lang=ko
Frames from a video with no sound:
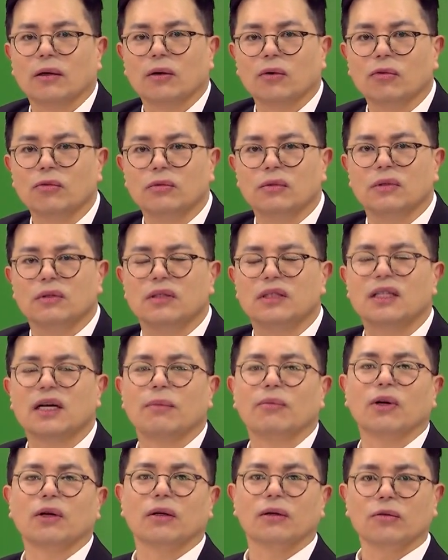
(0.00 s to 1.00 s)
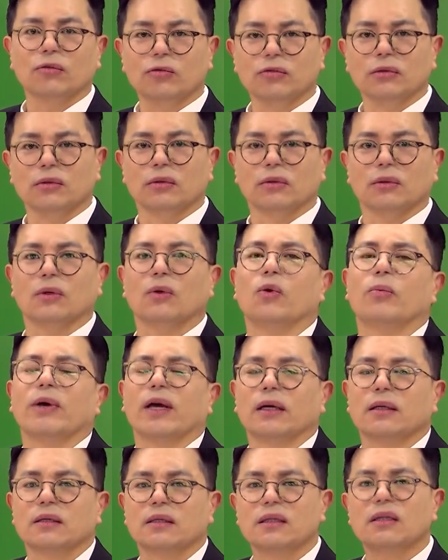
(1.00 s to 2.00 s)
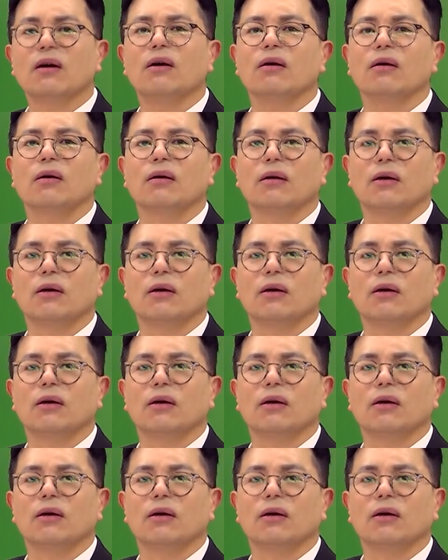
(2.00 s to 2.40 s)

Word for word: 운 삼월 운 오백, 서